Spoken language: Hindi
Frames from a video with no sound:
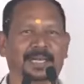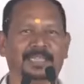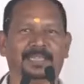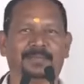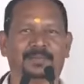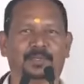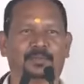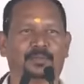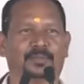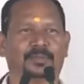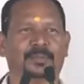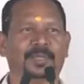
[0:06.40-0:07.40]
के माध्यम से
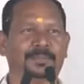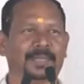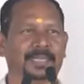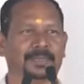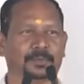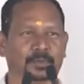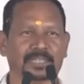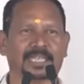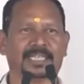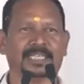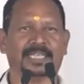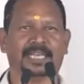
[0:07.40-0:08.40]
उसको मैंने
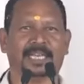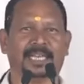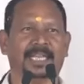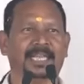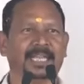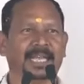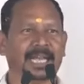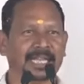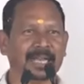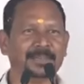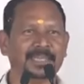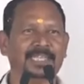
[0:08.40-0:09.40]
घोषणा किया है
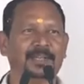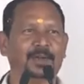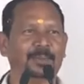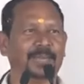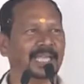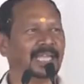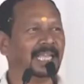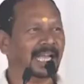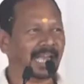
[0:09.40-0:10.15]
आगामी दिनों में